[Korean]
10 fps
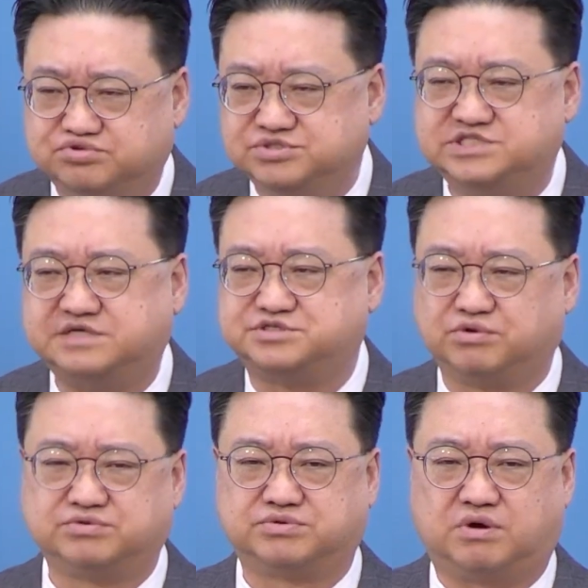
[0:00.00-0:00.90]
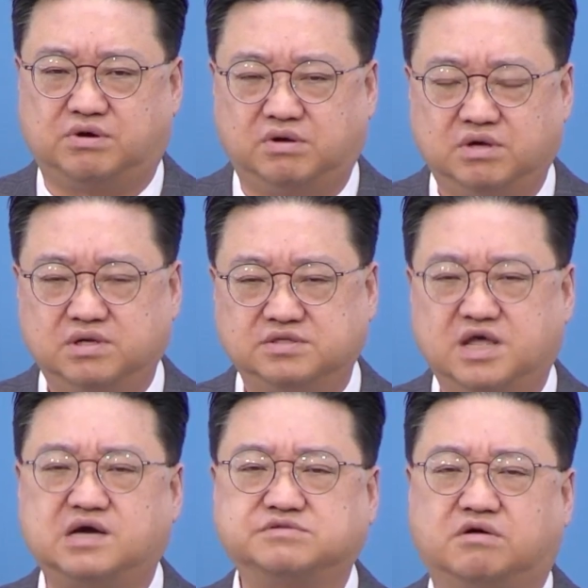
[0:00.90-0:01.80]
문제 속으로
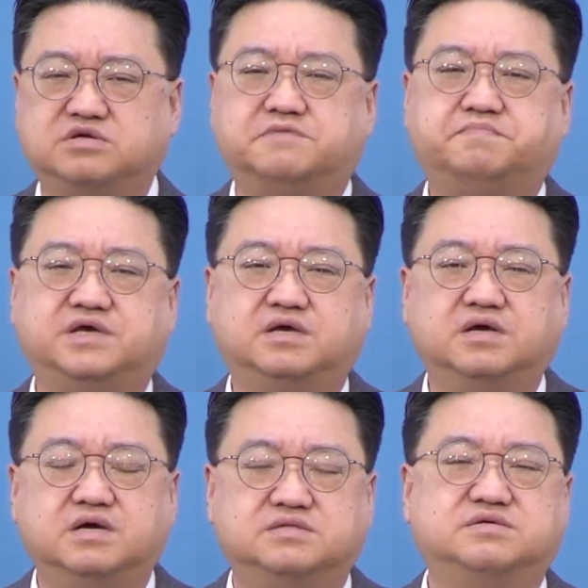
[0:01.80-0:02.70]
내가 더 깊이